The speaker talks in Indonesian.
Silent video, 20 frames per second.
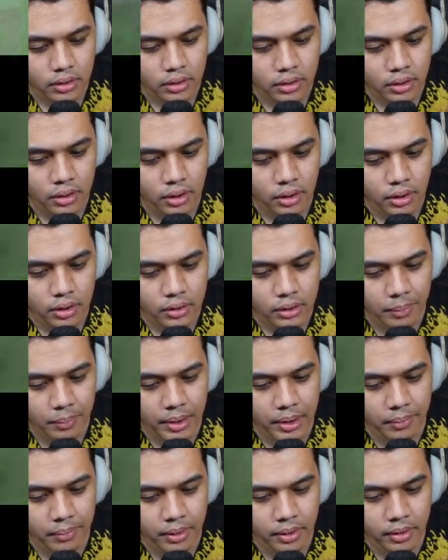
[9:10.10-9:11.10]
Ah, sabar
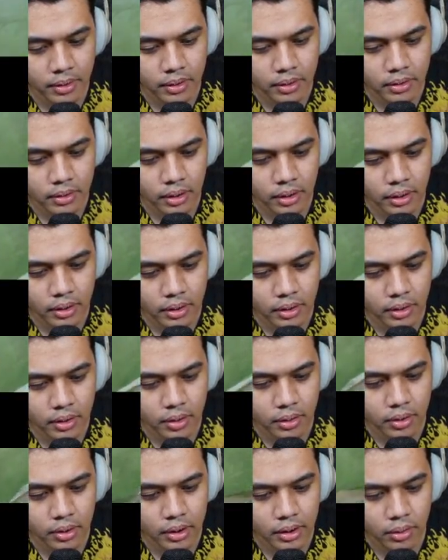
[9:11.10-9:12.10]
sabar. sabar. Dia,
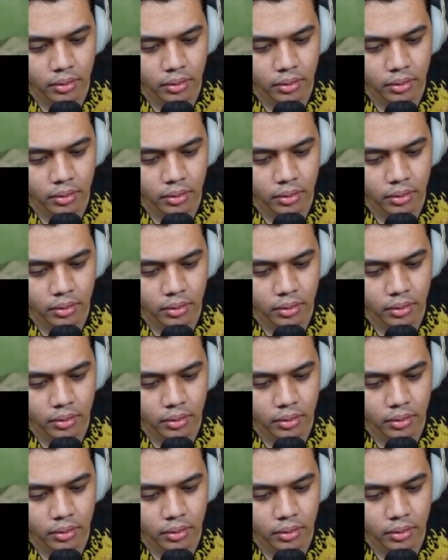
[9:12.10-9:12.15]
dia lagi